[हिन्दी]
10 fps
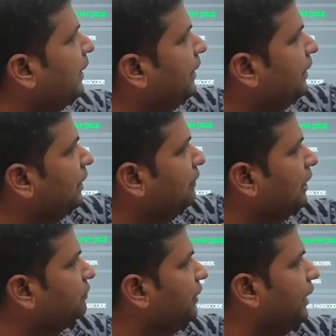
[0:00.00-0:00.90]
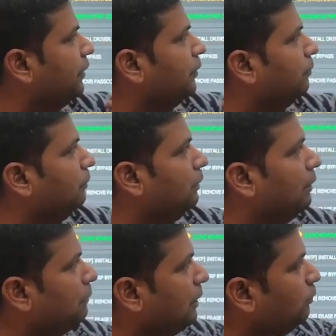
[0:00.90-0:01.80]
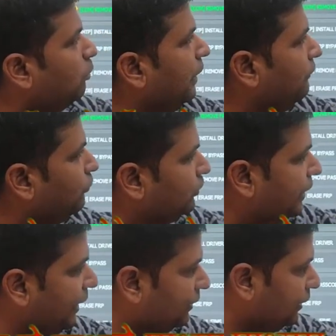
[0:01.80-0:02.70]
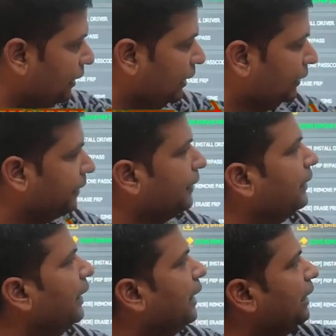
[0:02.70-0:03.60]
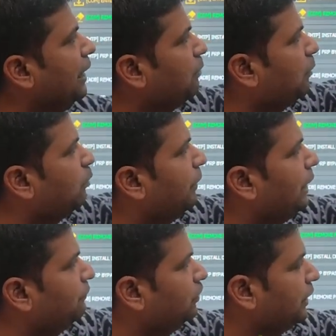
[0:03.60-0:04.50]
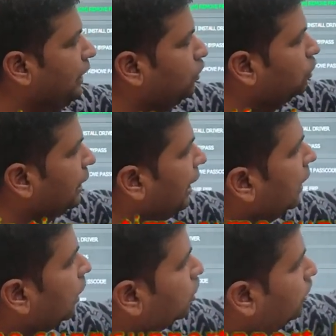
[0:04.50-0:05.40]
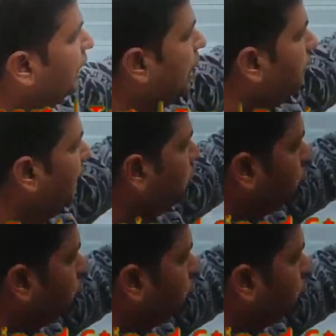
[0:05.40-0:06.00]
स्कैनिंग डिवाइस फेल मतलब आपका मोबाइल फ़ोन कनेक्ट नहीं है अगर आपका मोबाइल फ़ोन कनेक्ट होता तो यहाँ पर एक